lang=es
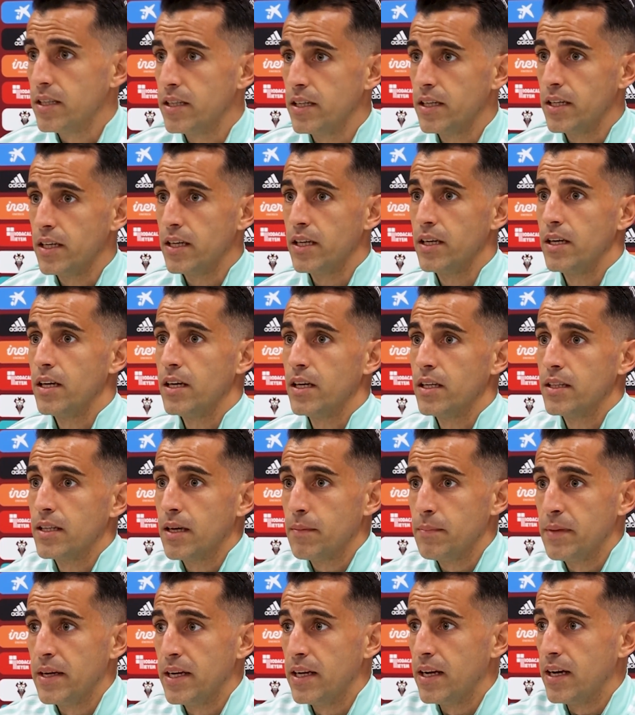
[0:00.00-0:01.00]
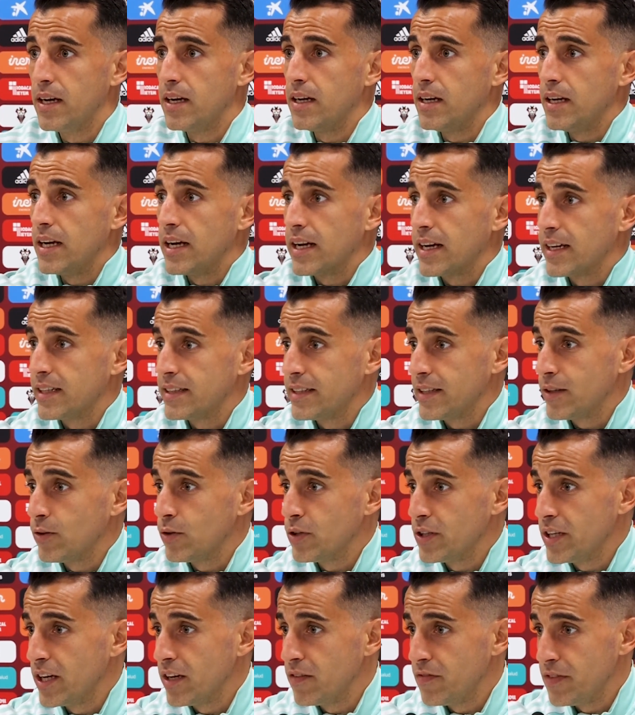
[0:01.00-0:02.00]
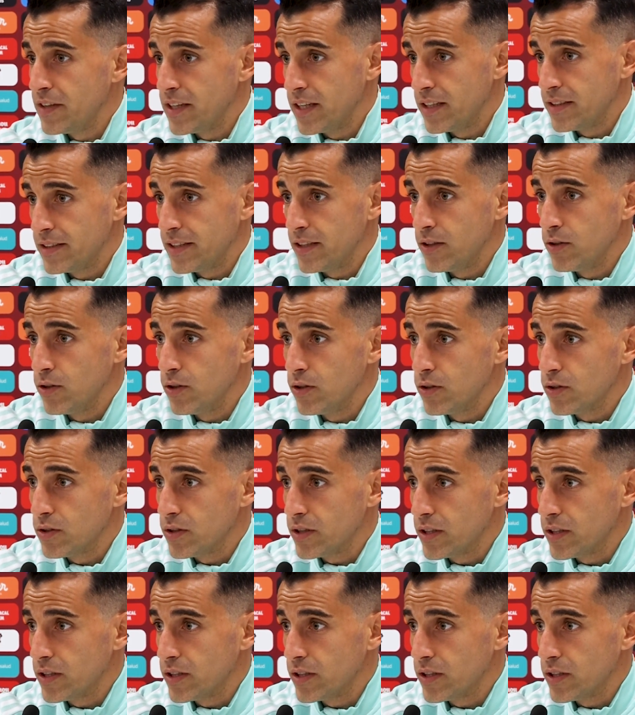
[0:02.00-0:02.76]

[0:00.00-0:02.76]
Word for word: Eh, también la, categoría al final te lo,